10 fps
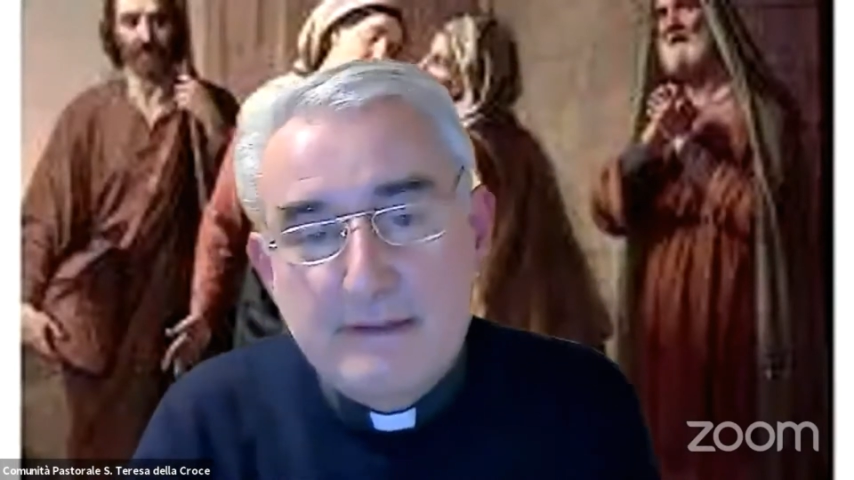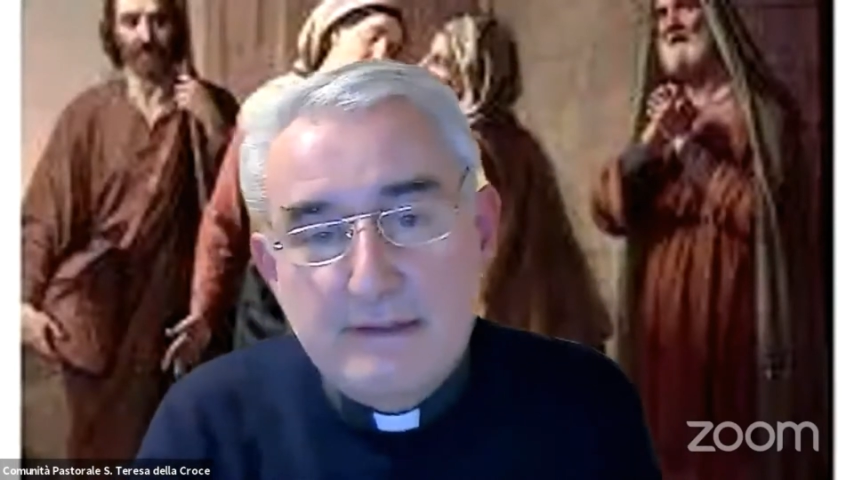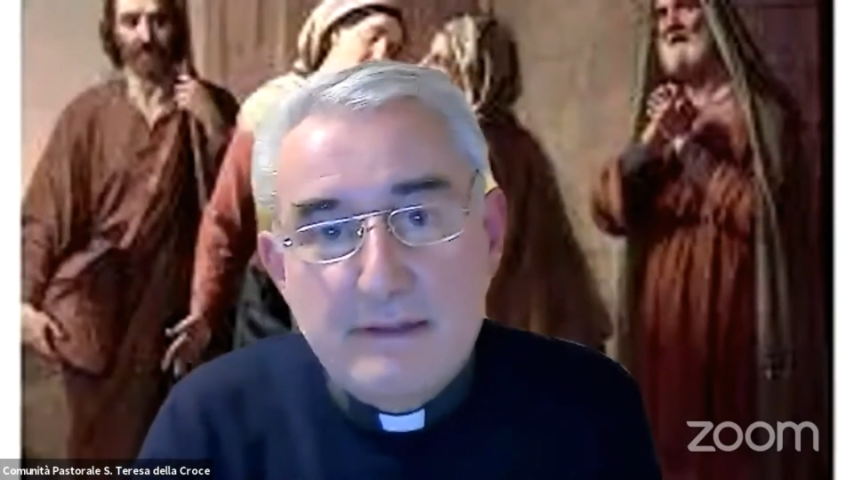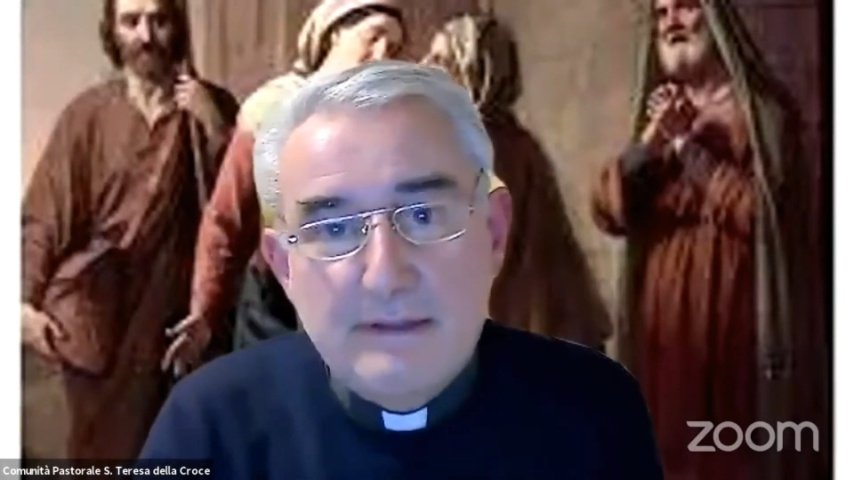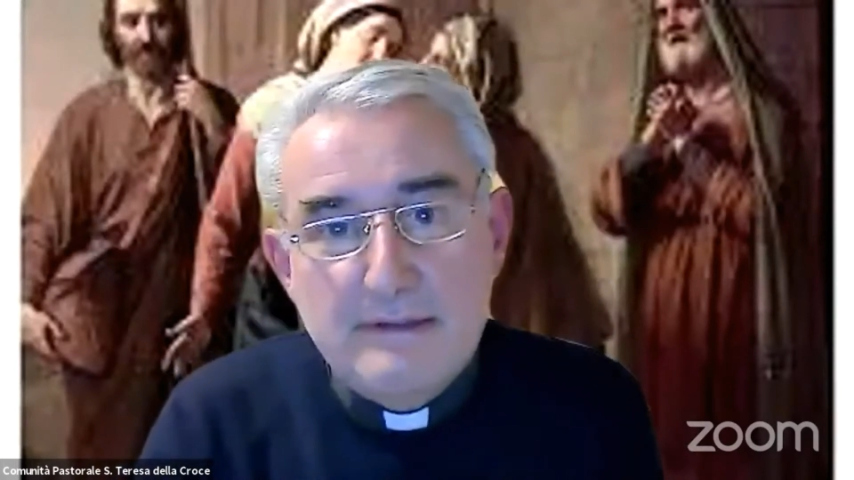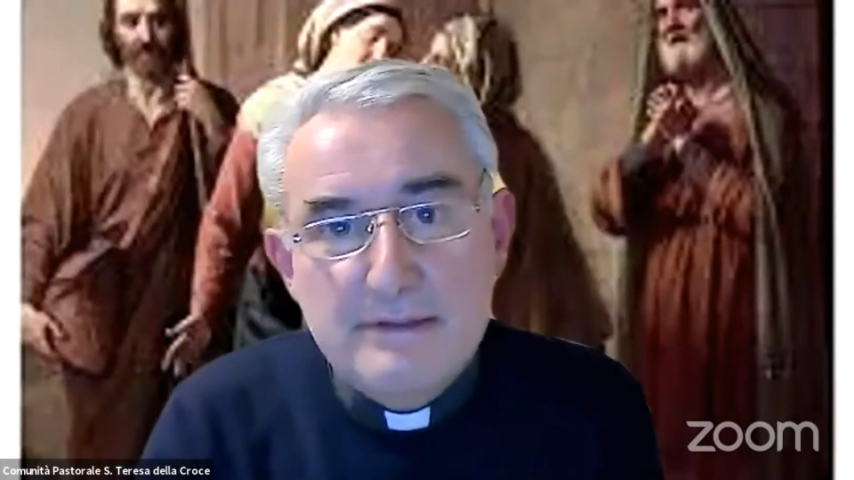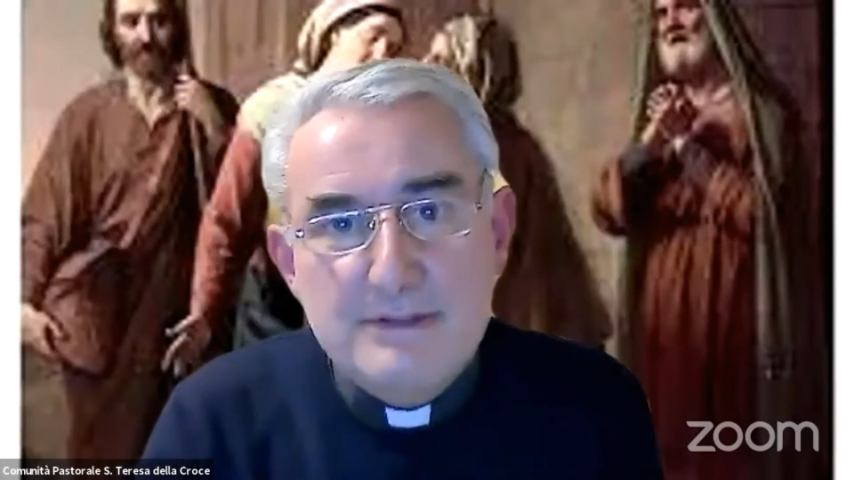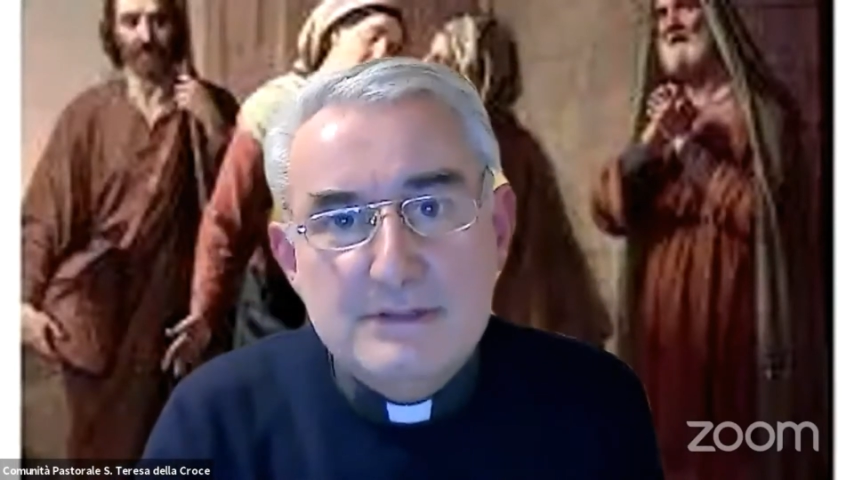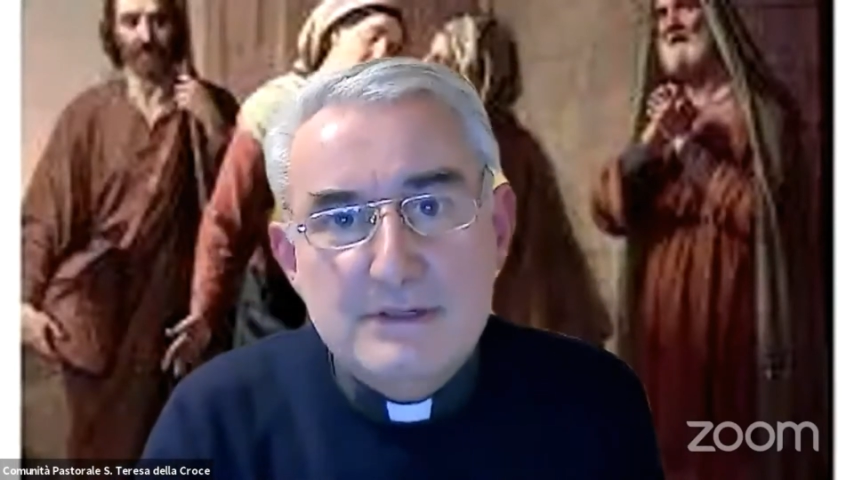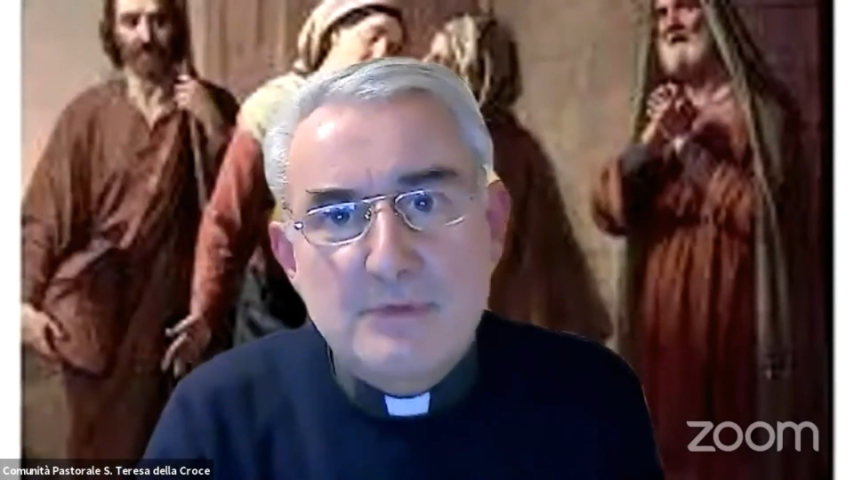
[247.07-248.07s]
e
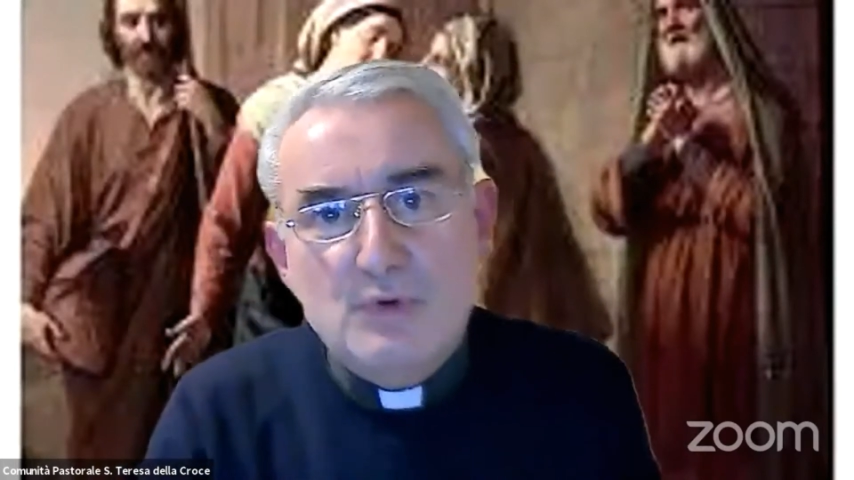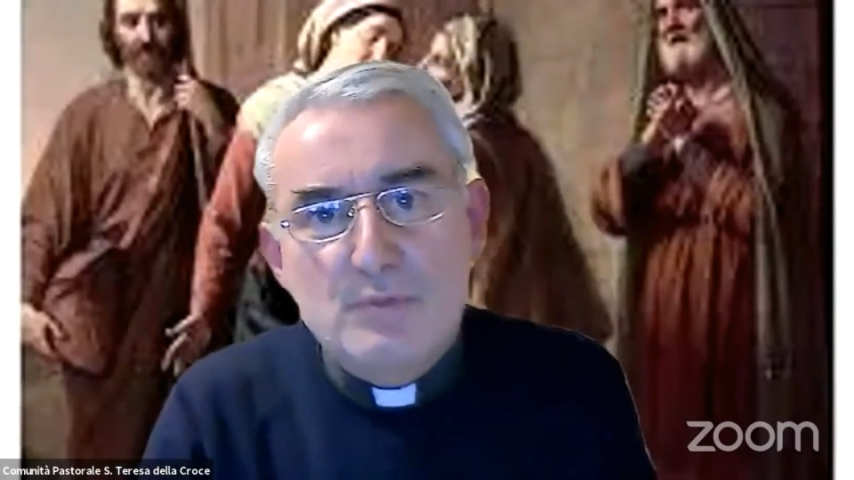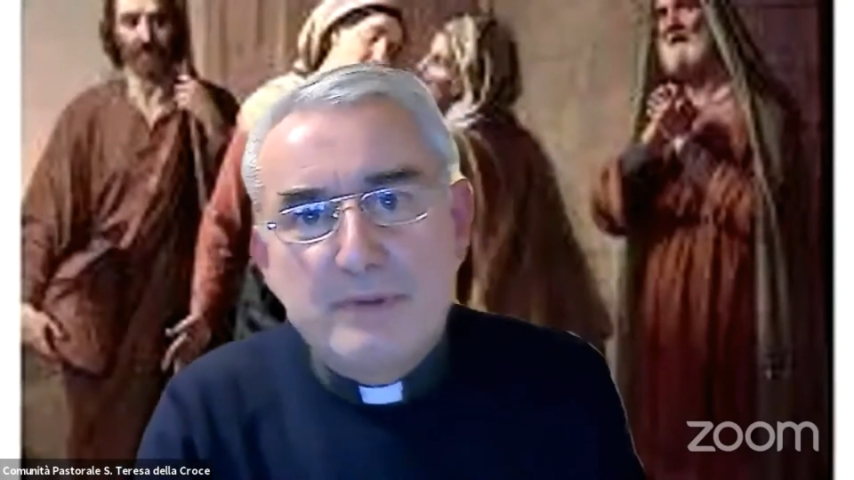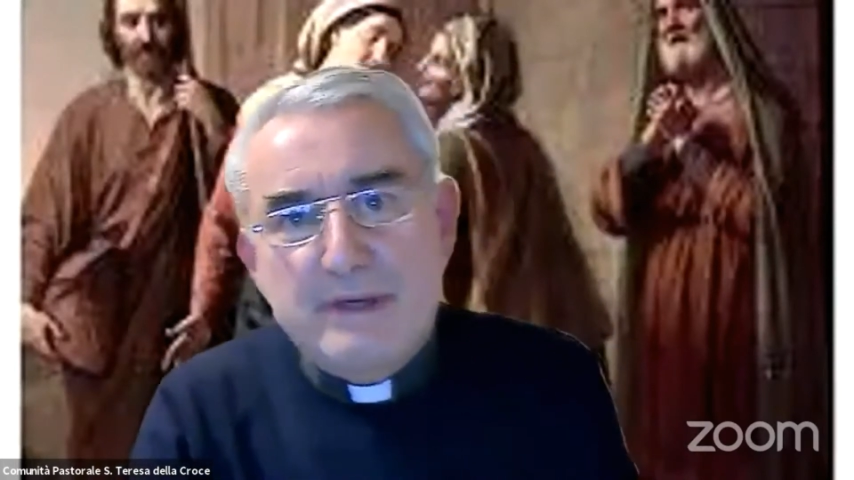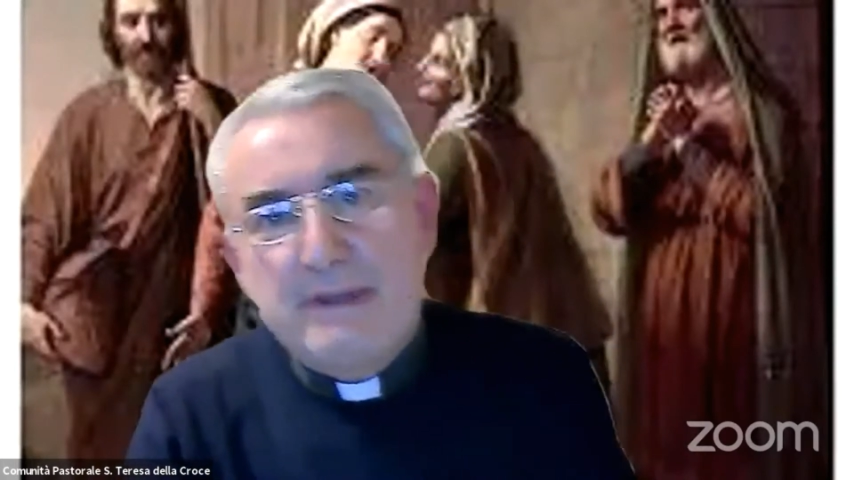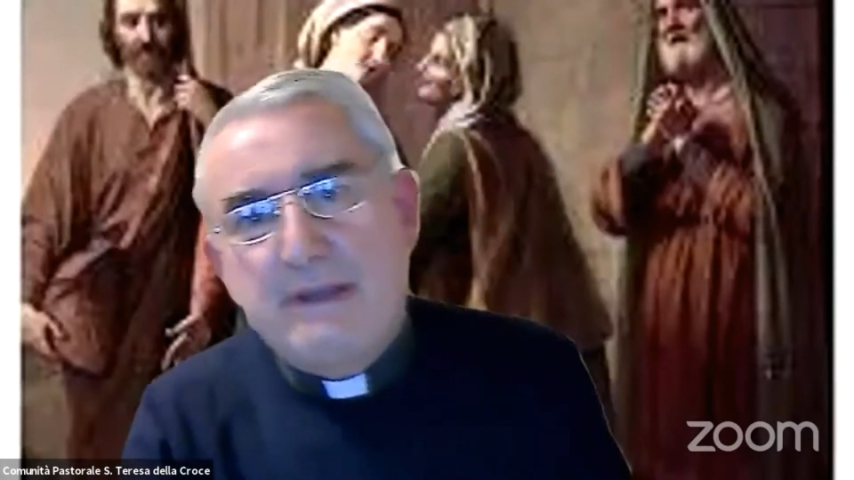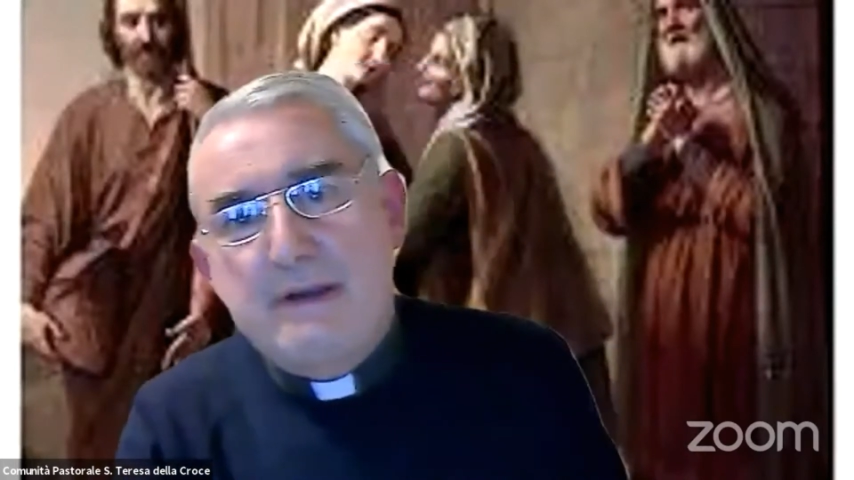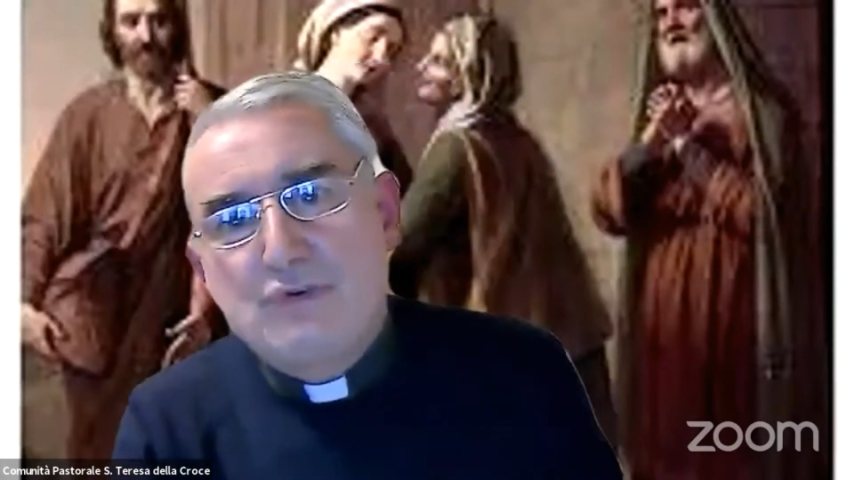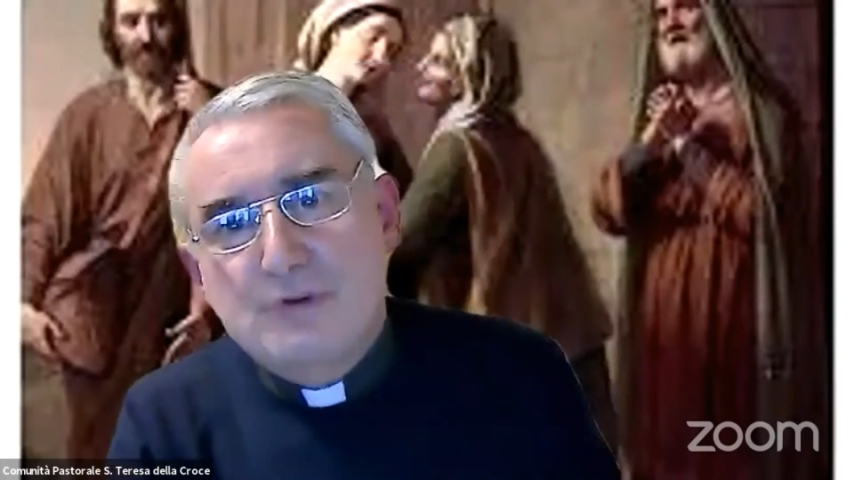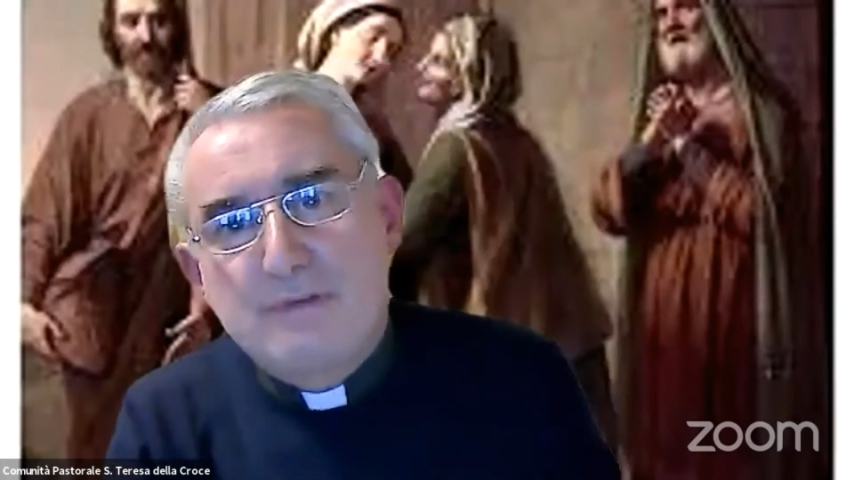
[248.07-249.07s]
insieme con Maria
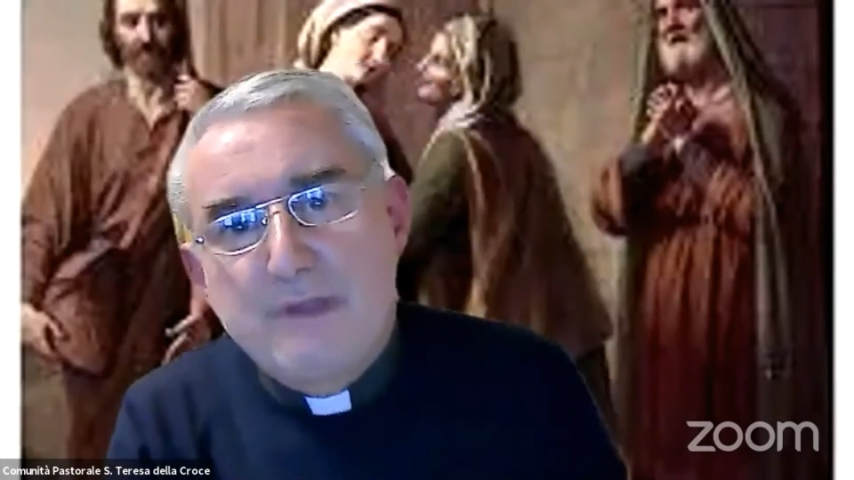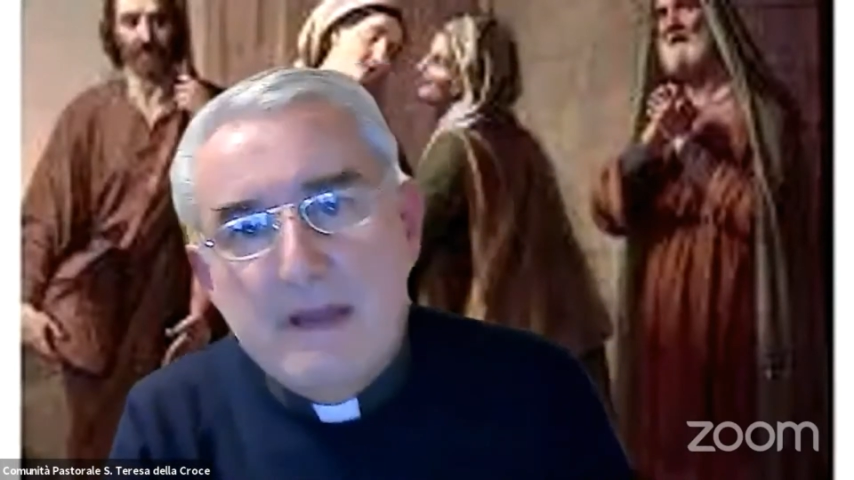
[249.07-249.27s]
riceve